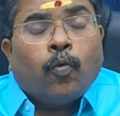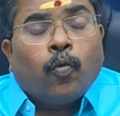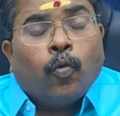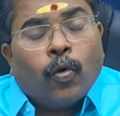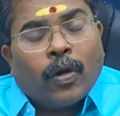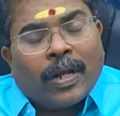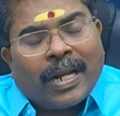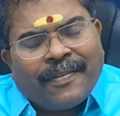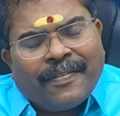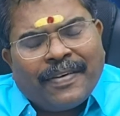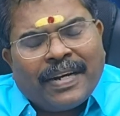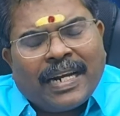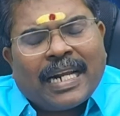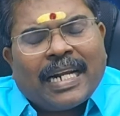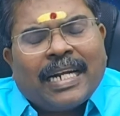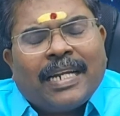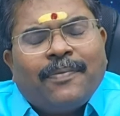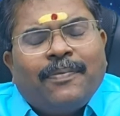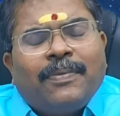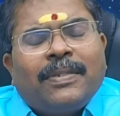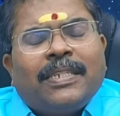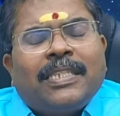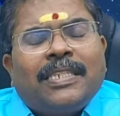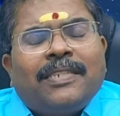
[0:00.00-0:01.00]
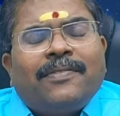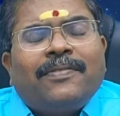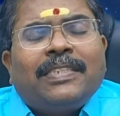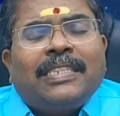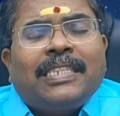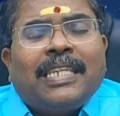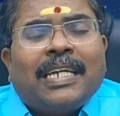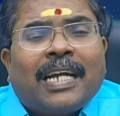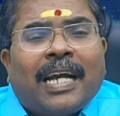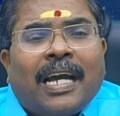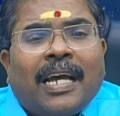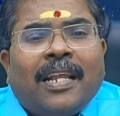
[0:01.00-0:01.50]
உறவினரிடமிருந்து
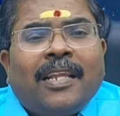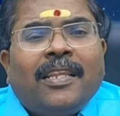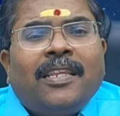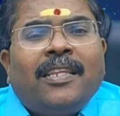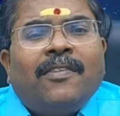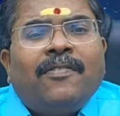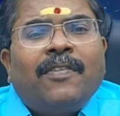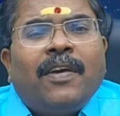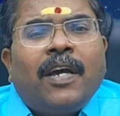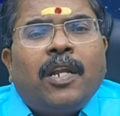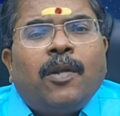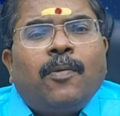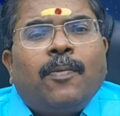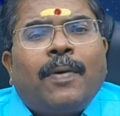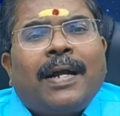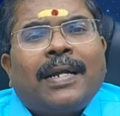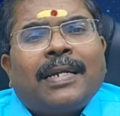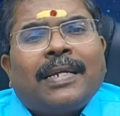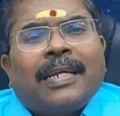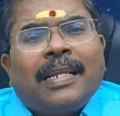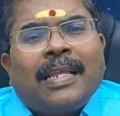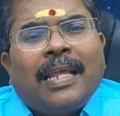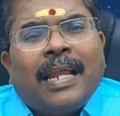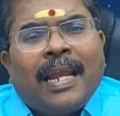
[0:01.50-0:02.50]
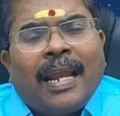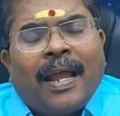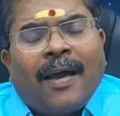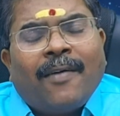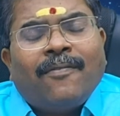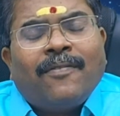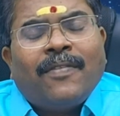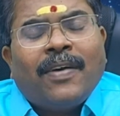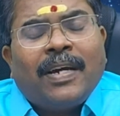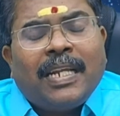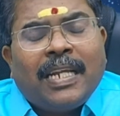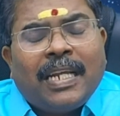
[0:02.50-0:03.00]
வந்த கருத்து வேறுபாடுகள்
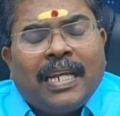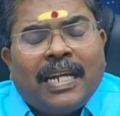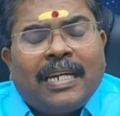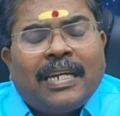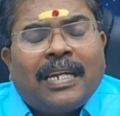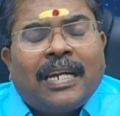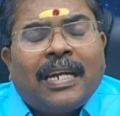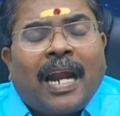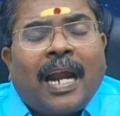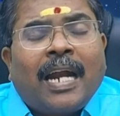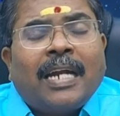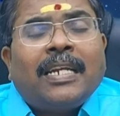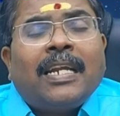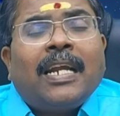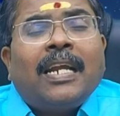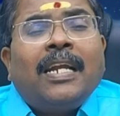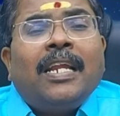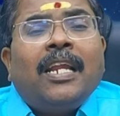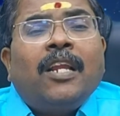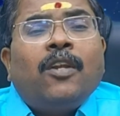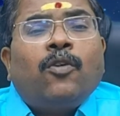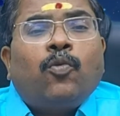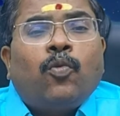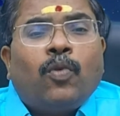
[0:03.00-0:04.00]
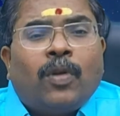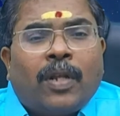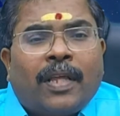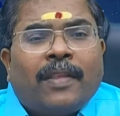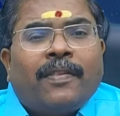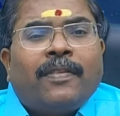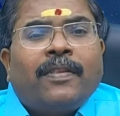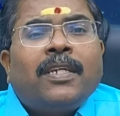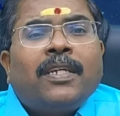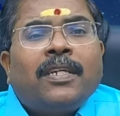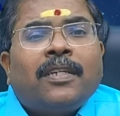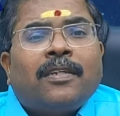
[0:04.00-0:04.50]
எல்லாம் வருகின்ற நாட்களில்
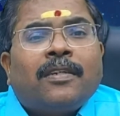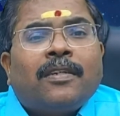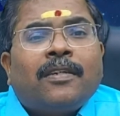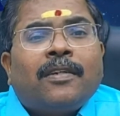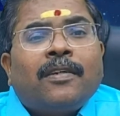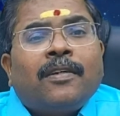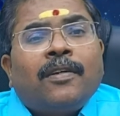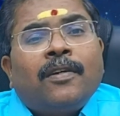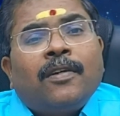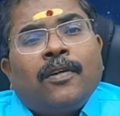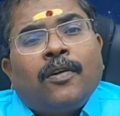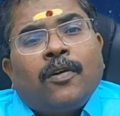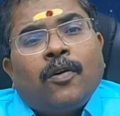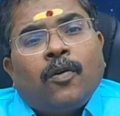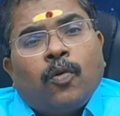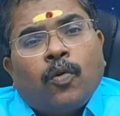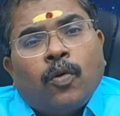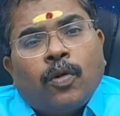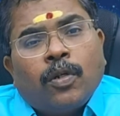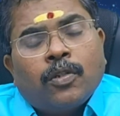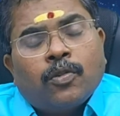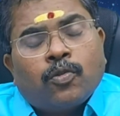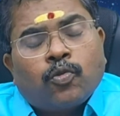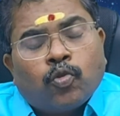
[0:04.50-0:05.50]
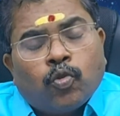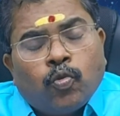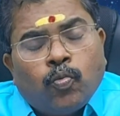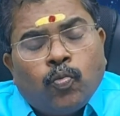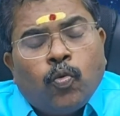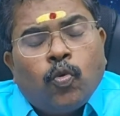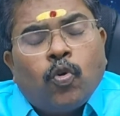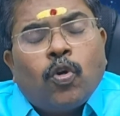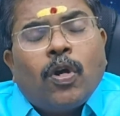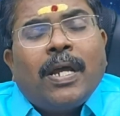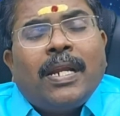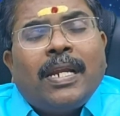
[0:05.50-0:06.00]
குறைந்து ஒரு
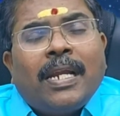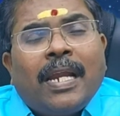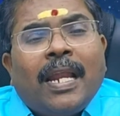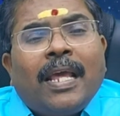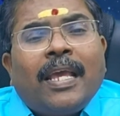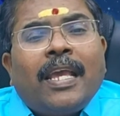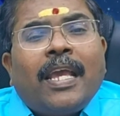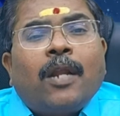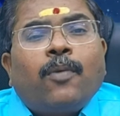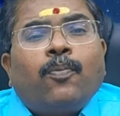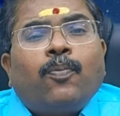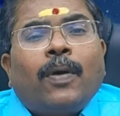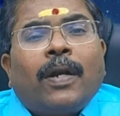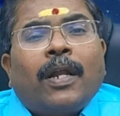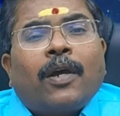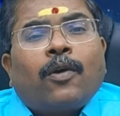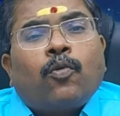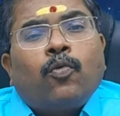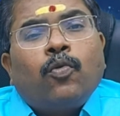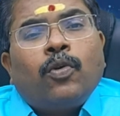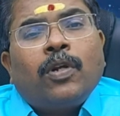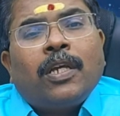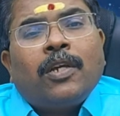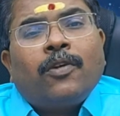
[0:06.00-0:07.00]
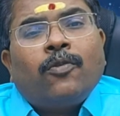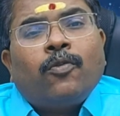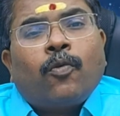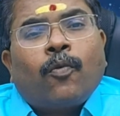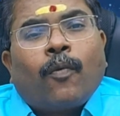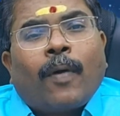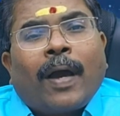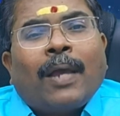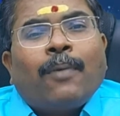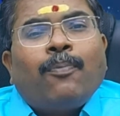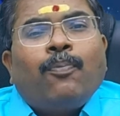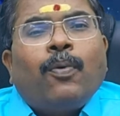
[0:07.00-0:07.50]
சுமூக நிலை ஏற்படக்கூடிய ஒரு
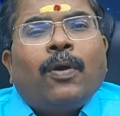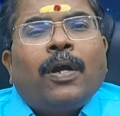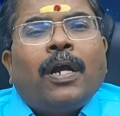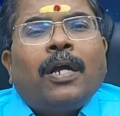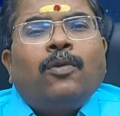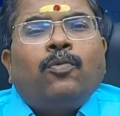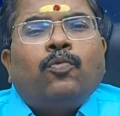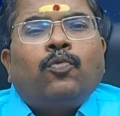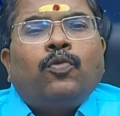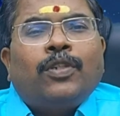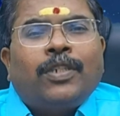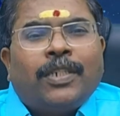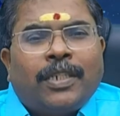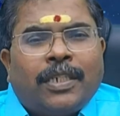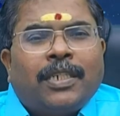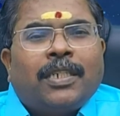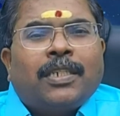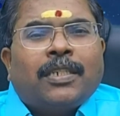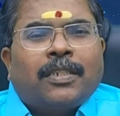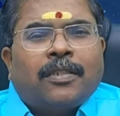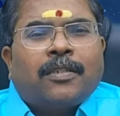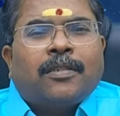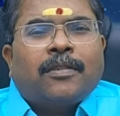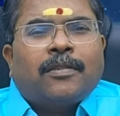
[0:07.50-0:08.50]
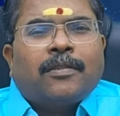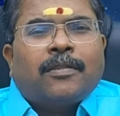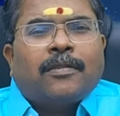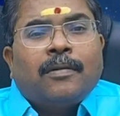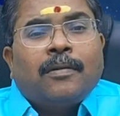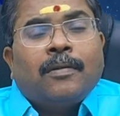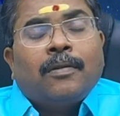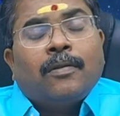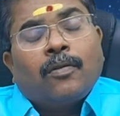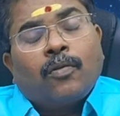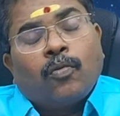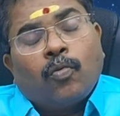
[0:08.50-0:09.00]
வாய்ப்புகள் உண்டு
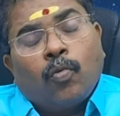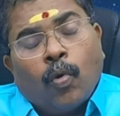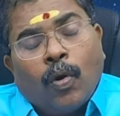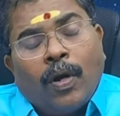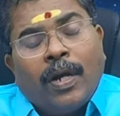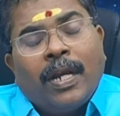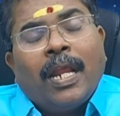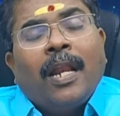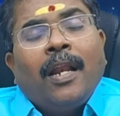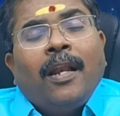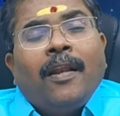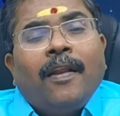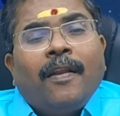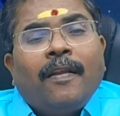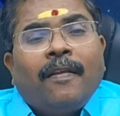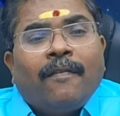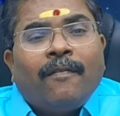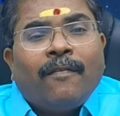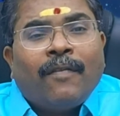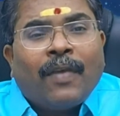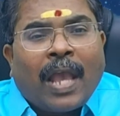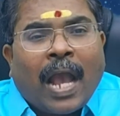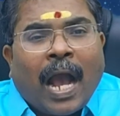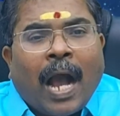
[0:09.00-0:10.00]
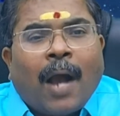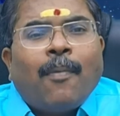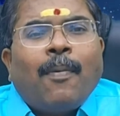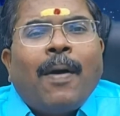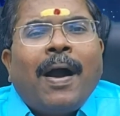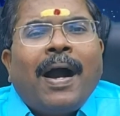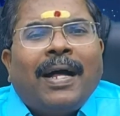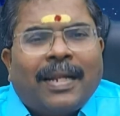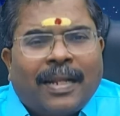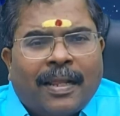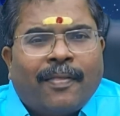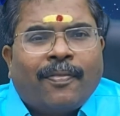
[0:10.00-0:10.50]
தொழில்
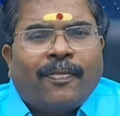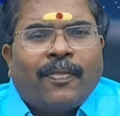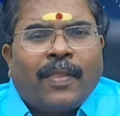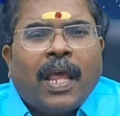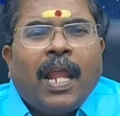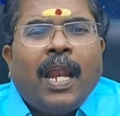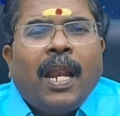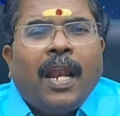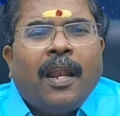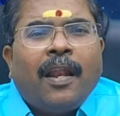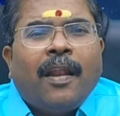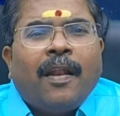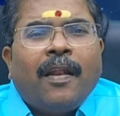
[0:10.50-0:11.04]
வியாபாரத்தில்